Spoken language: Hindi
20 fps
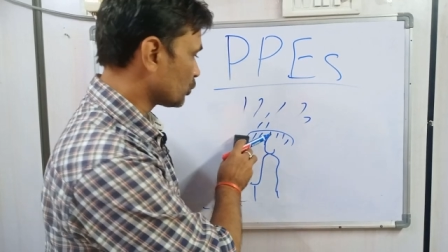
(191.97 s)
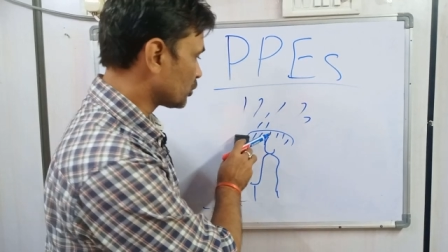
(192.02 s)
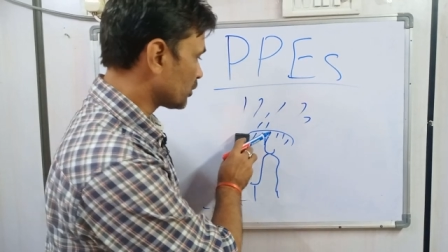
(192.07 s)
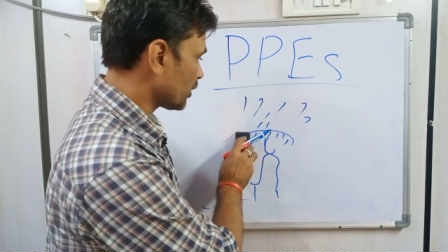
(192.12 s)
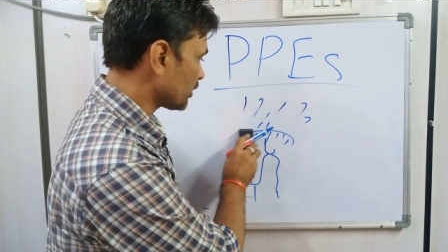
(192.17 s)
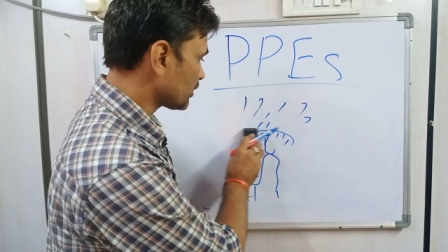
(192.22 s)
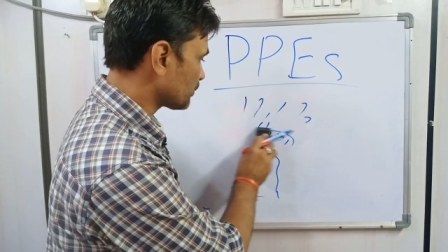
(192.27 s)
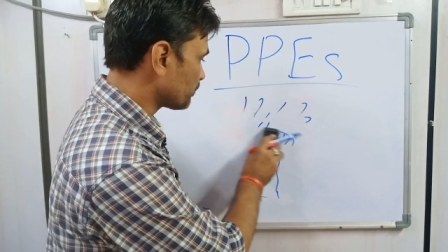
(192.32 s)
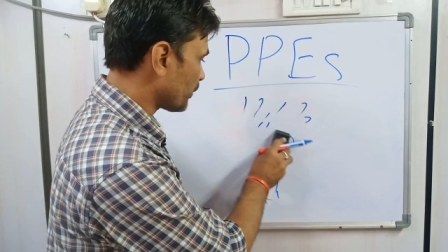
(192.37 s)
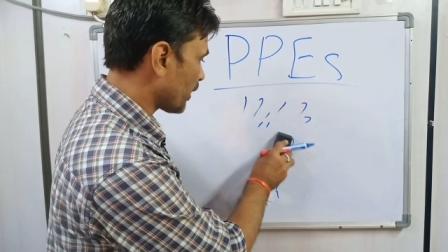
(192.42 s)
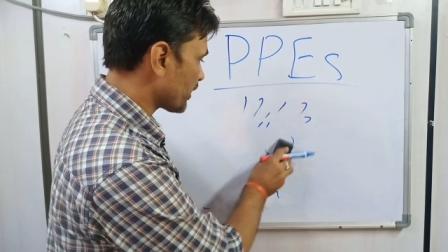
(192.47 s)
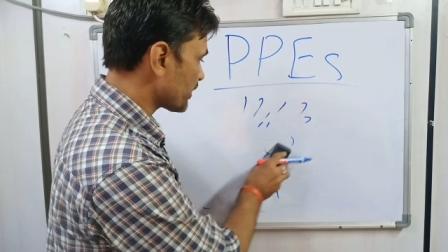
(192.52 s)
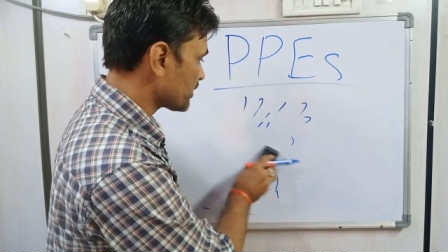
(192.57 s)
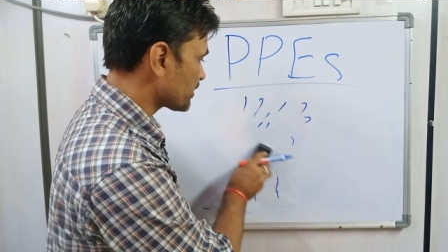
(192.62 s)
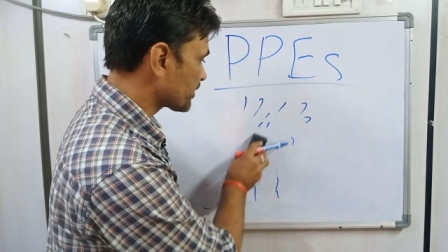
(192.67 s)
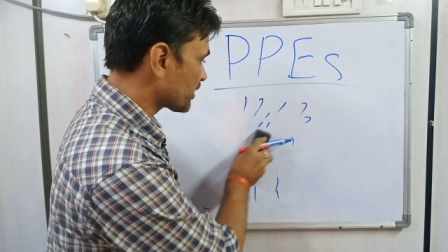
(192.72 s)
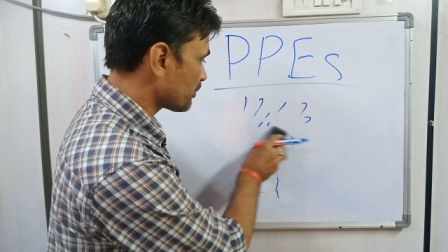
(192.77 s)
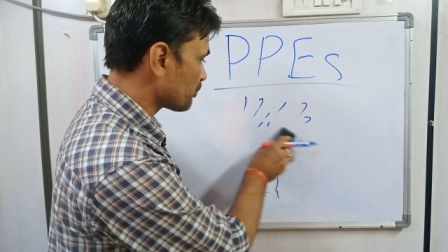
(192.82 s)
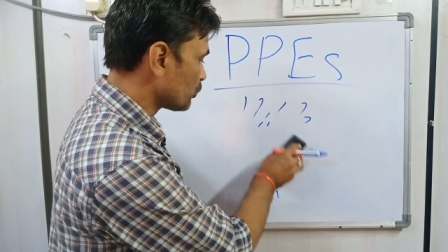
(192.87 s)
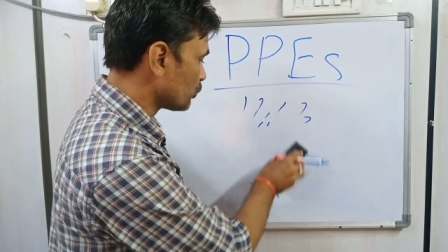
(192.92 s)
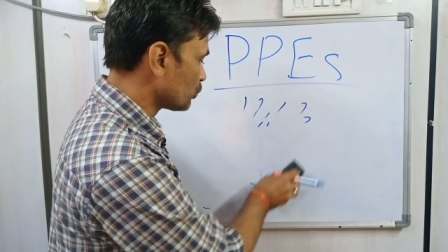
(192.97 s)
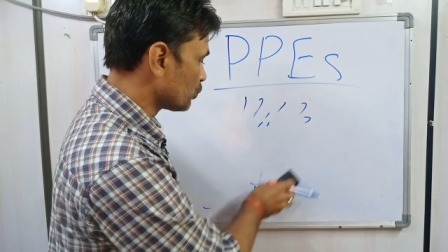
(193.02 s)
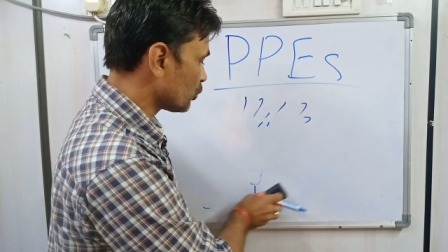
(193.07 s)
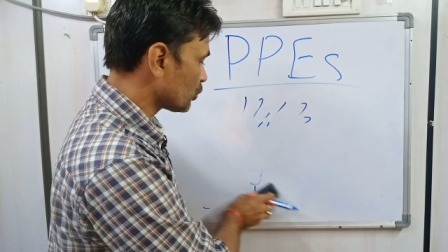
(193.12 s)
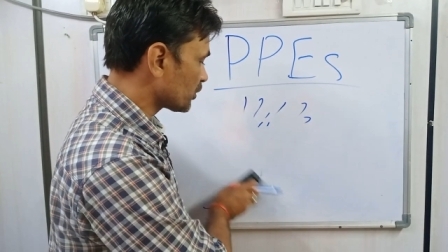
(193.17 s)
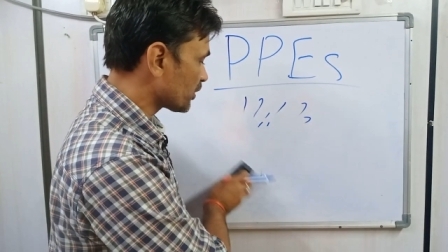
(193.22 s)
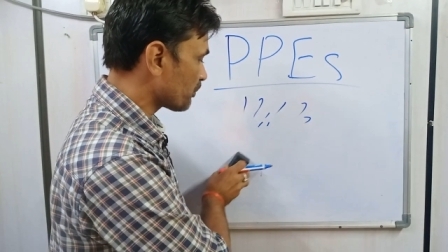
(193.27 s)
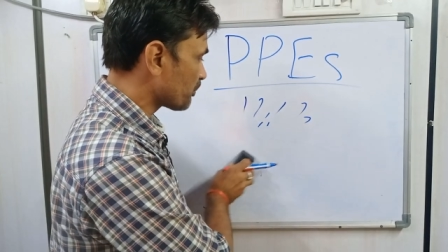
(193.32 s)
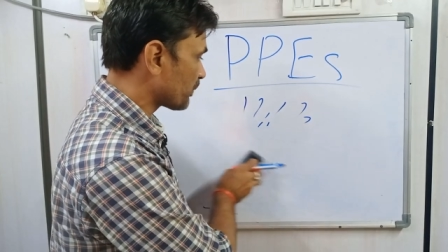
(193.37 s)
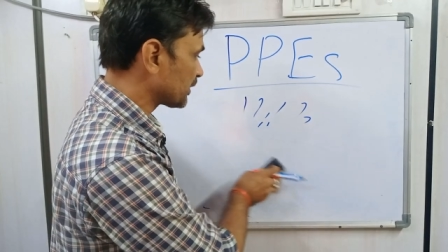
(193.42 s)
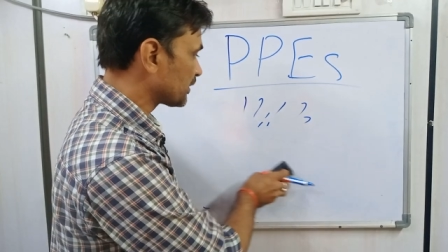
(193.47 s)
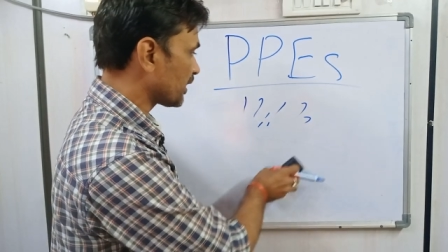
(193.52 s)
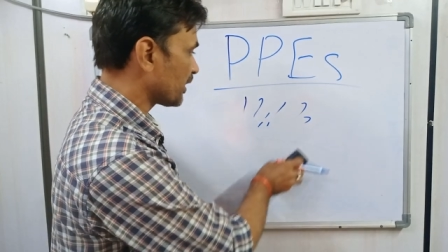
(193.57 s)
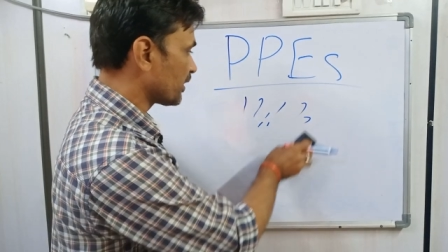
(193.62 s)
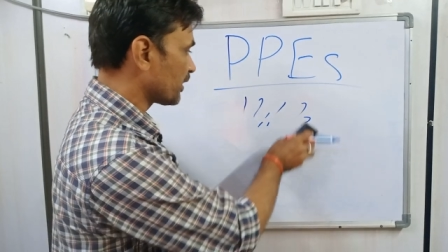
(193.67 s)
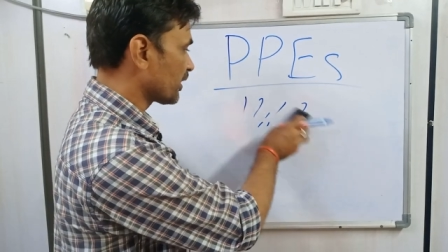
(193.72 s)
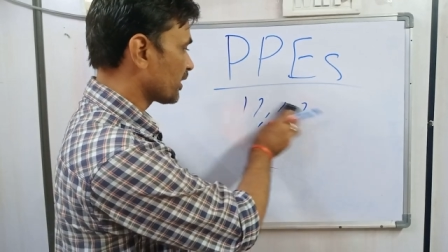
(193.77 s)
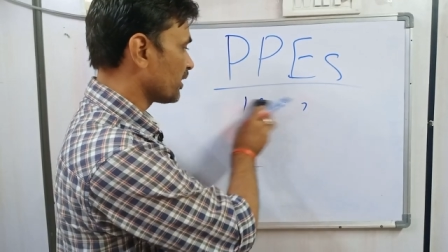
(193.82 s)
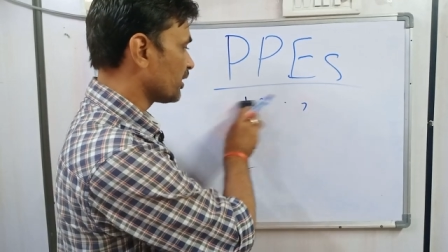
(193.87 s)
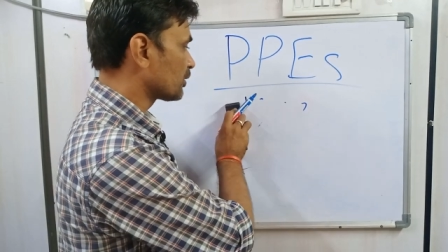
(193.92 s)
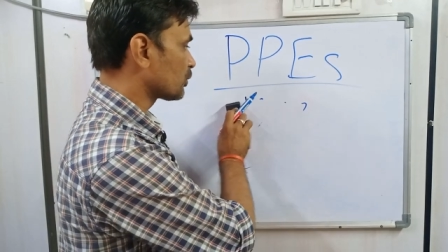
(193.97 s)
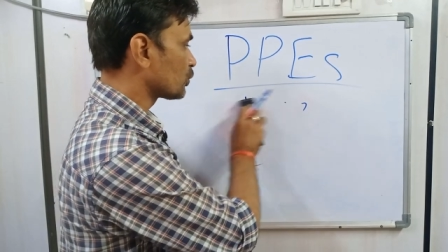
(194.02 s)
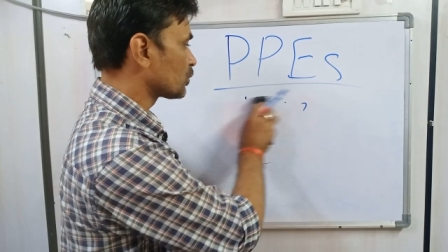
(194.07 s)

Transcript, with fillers: तो जस्ट बारिश की बूंदों से बचाने के लिए